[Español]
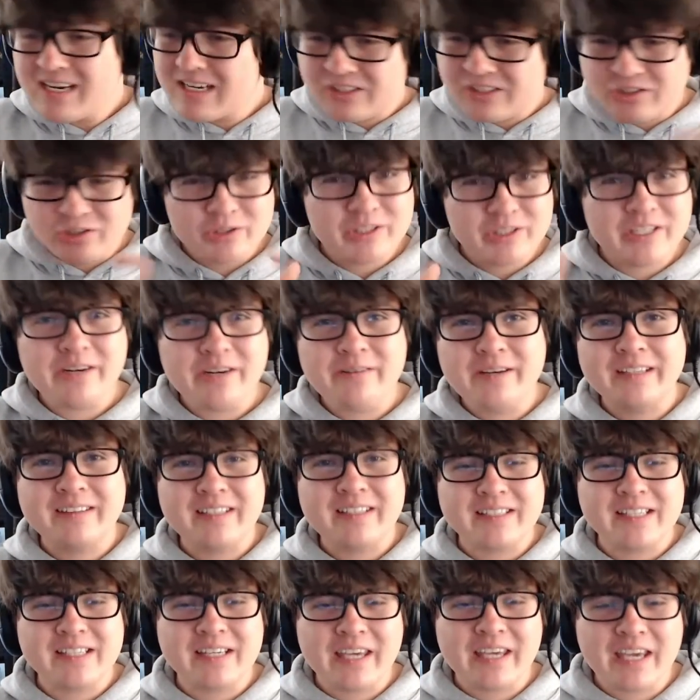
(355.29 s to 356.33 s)

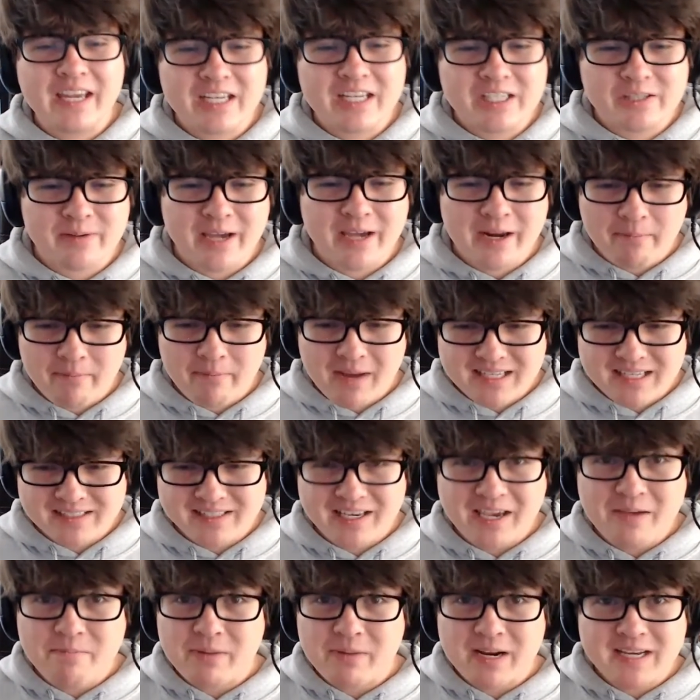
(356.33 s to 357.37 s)
suscríbete si quieres ver más
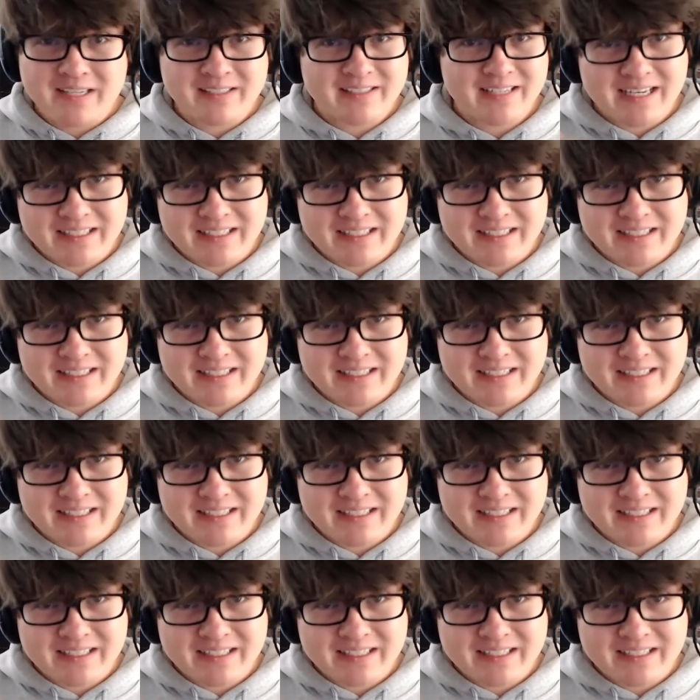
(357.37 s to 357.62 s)
gameplays